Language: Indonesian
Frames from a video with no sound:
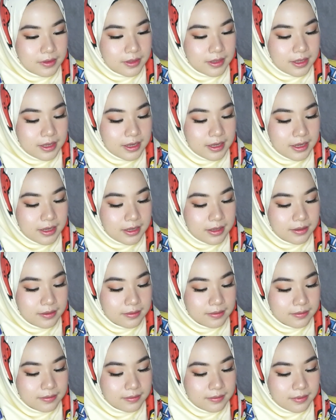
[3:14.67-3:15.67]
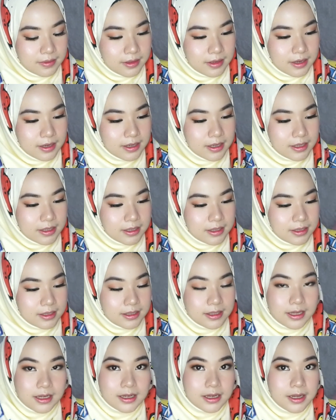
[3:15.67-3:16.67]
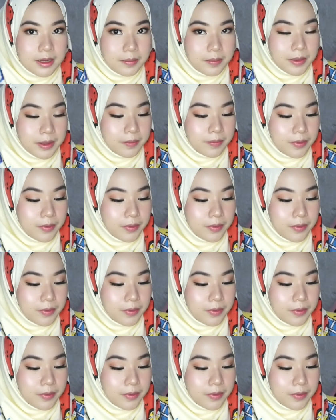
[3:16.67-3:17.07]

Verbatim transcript: oke kalian klik tanda yang paling